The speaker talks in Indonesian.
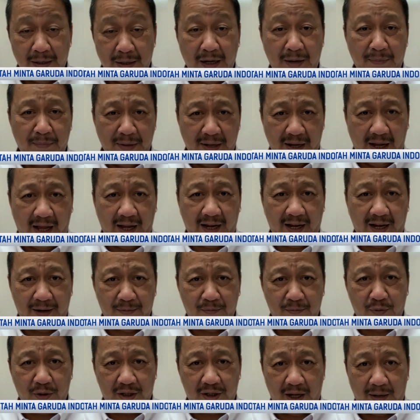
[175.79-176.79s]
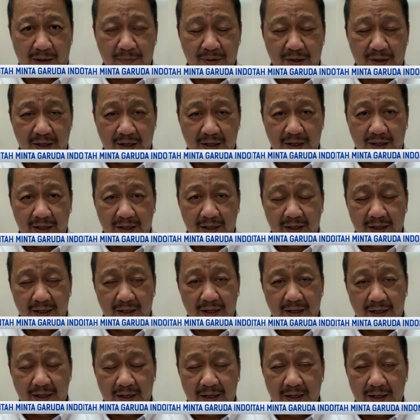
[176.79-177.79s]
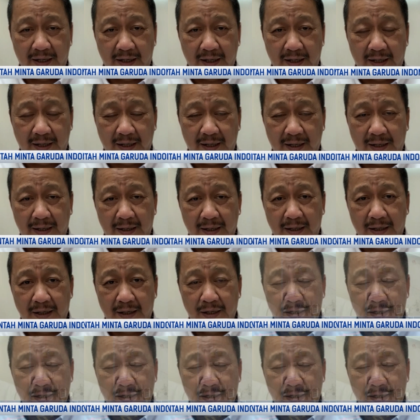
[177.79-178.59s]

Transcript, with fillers: mengembirakan buat kami di uh,